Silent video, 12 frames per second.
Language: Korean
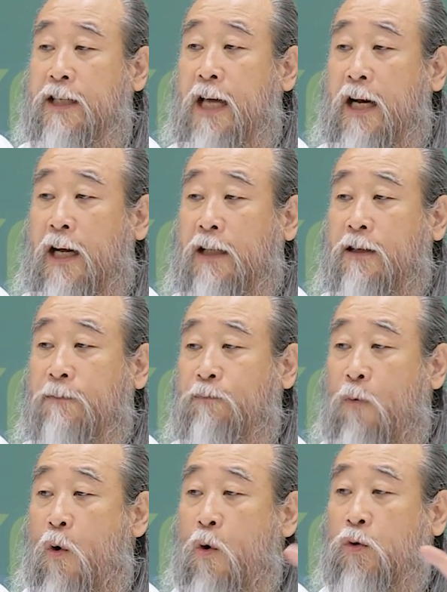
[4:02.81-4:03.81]

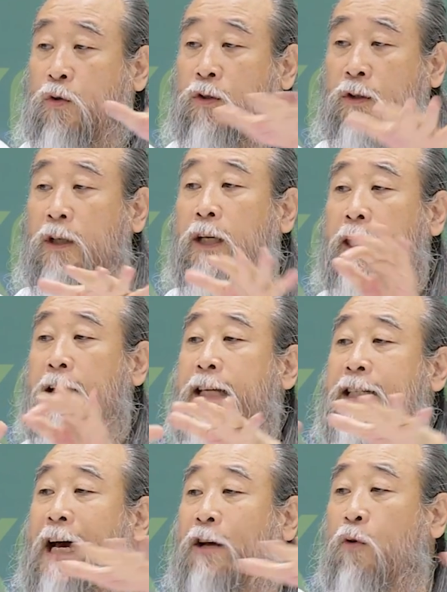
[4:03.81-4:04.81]
살아갔던 모든
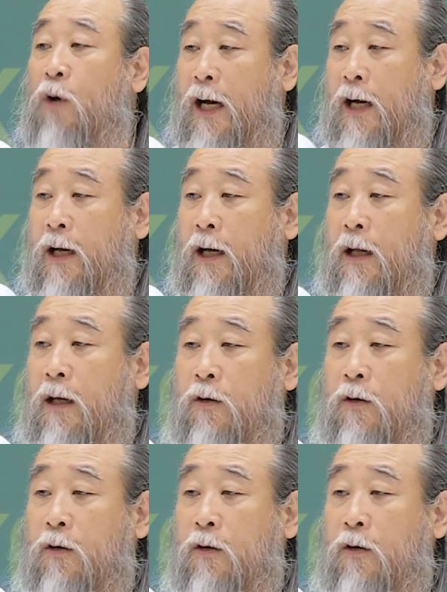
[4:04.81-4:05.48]
이 자료가